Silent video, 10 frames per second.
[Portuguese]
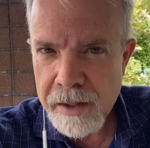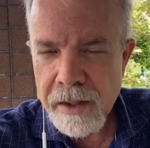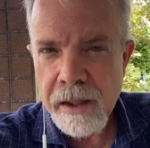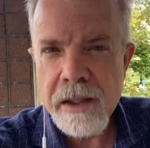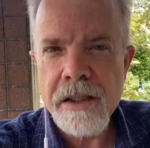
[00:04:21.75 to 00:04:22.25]

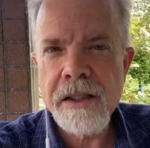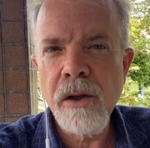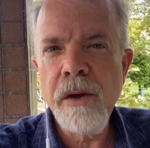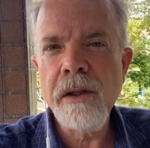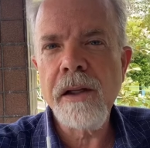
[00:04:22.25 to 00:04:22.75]
eles
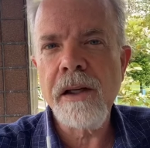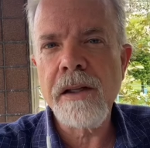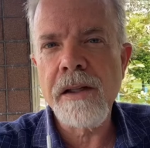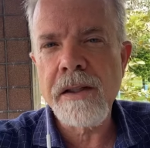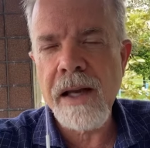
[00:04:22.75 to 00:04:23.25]
estão
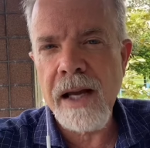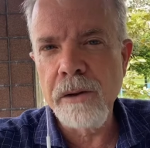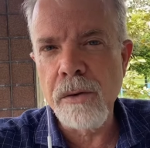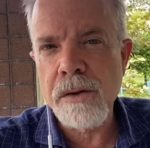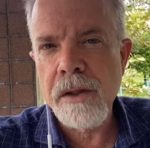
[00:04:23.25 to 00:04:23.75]

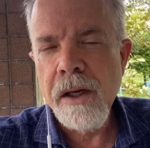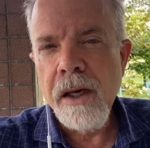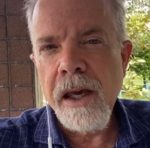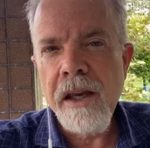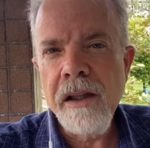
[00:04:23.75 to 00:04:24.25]
interessados
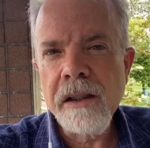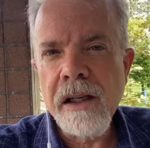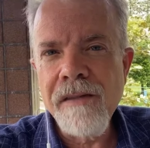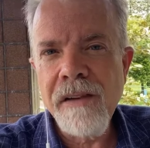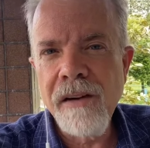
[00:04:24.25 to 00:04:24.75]
em
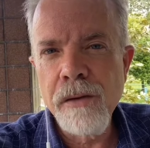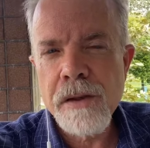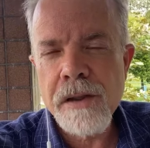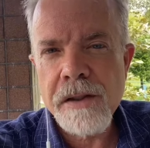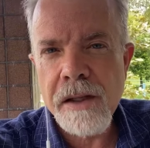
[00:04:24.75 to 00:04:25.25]
levar
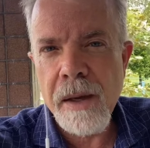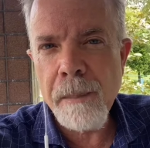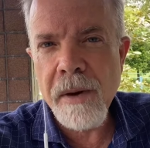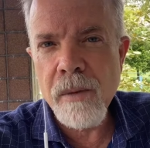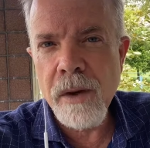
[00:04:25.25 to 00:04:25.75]
você
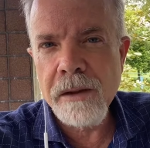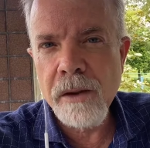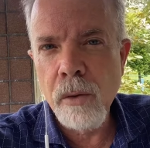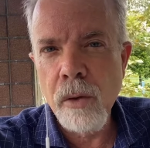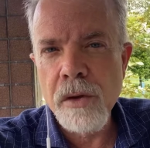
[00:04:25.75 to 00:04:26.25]
para uma
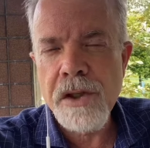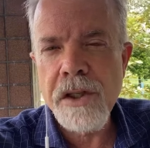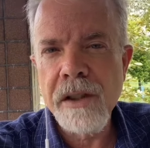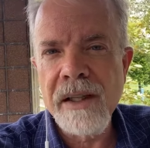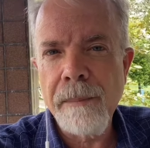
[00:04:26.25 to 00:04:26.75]

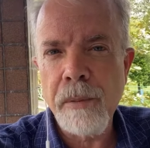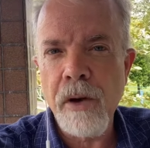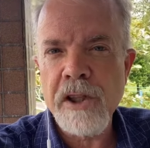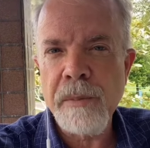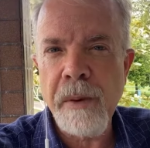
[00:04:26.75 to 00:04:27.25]
teologia da
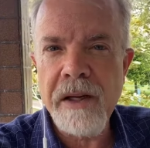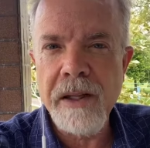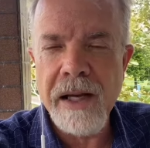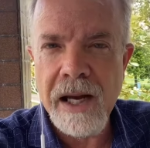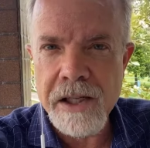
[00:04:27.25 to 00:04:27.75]

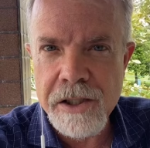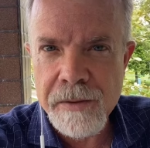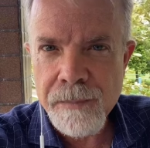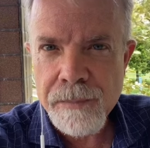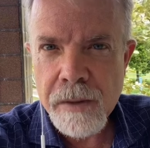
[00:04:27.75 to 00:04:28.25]

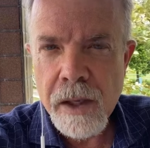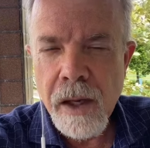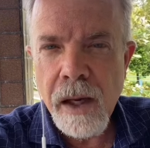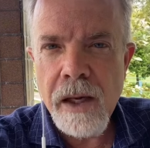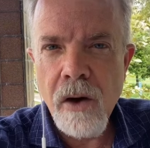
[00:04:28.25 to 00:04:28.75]
prosperidade
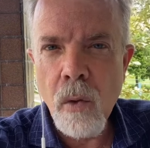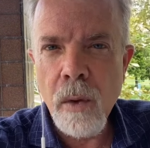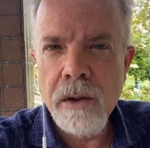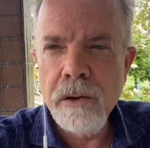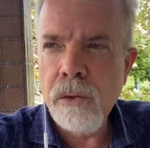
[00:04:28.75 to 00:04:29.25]

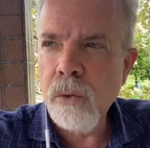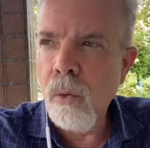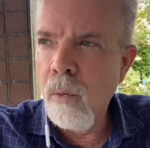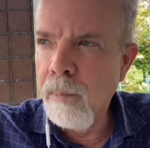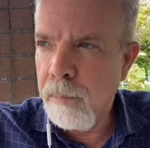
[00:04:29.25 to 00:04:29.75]
enquanto
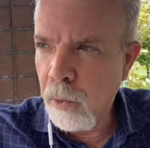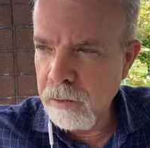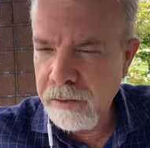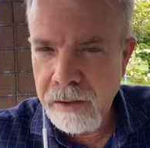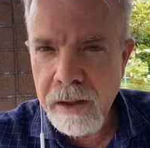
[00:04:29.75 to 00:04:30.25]
um
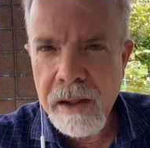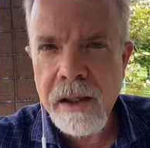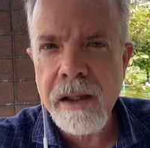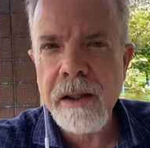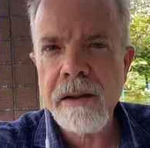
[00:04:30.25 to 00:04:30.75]

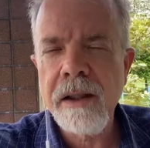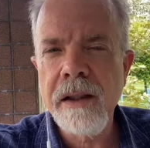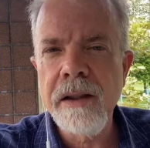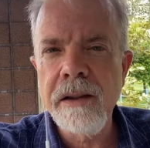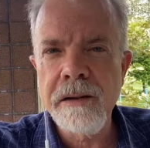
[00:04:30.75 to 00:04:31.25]
poder
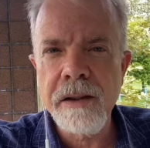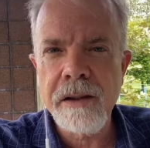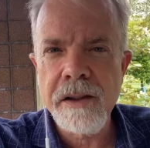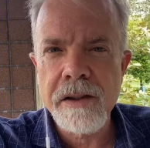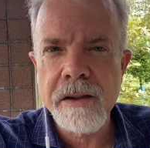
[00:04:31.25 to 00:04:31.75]

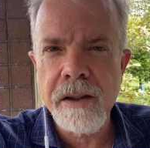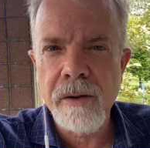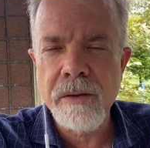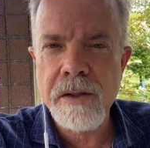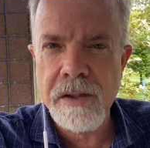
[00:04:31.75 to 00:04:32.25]

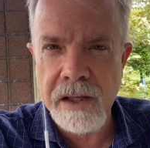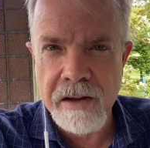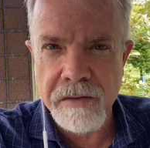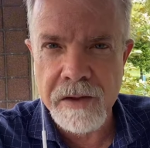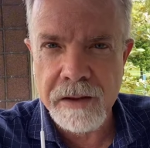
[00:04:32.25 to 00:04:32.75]
anticristão se
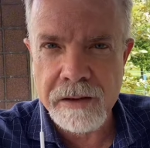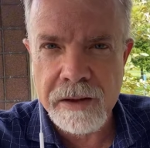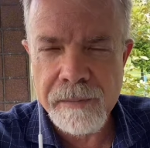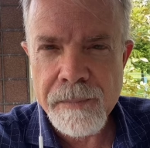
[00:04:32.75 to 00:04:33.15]
levanta,